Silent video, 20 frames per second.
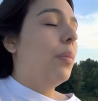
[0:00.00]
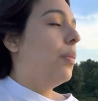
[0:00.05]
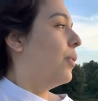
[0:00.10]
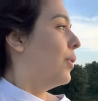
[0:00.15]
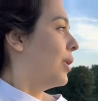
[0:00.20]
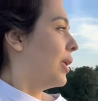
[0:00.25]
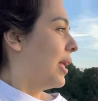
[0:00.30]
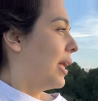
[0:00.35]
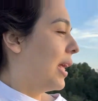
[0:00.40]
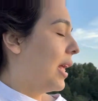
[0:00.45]

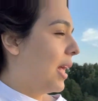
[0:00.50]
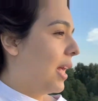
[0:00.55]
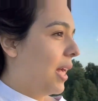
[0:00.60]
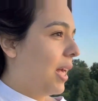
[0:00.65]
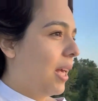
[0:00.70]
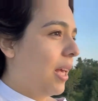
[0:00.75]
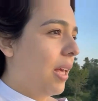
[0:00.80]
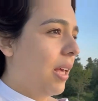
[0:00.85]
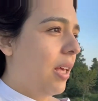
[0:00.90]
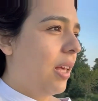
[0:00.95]

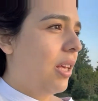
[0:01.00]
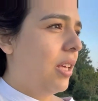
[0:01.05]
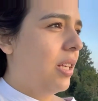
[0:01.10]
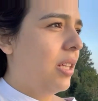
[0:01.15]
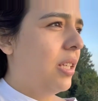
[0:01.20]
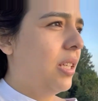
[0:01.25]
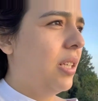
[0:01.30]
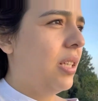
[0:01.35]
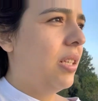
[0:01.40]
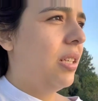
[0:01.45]
porque
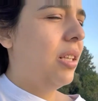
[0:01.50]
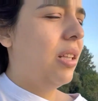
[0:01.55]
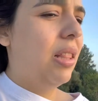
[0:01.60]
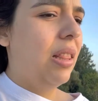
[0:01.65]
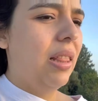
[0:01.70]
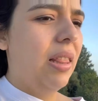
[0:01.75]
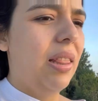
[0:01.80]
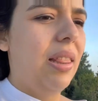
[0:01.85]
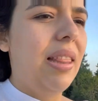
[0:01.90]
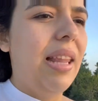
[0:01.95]

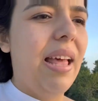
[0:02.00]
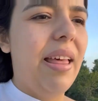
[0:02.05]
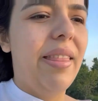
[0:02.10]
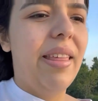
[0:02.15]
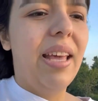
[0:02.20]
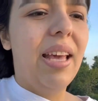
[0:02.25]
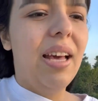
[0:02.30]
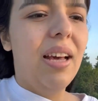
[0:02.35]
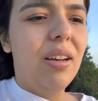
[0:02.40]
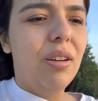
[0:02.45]
la
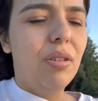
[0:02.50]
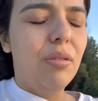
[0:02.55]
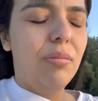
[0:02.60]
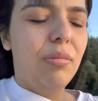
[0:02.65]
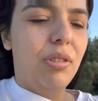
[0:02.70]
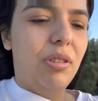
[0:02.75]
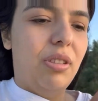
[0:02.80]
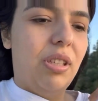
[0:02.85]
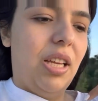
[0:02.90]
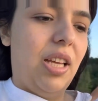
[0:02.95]
deja
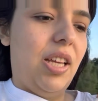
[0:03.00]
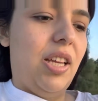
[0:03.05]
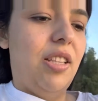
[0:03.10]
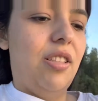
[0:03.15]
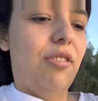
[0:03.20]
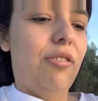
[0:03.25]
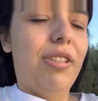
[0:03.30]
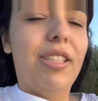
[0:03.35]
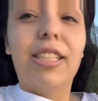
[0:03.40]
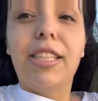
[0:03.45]
como que
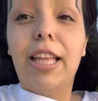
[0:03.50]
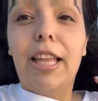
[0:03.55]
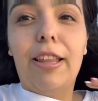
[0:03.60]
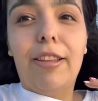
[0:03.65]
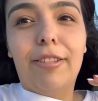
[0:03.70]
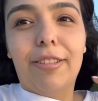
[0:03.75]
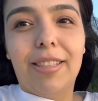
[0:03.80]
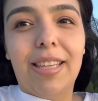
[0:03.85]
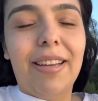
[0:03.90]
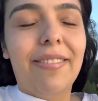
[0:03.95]
en su
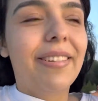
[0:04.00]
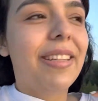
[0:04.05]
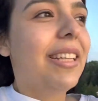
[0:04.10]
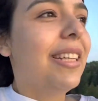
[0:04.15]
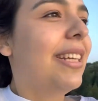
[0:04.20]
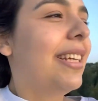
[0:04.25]
estado, ¿saben?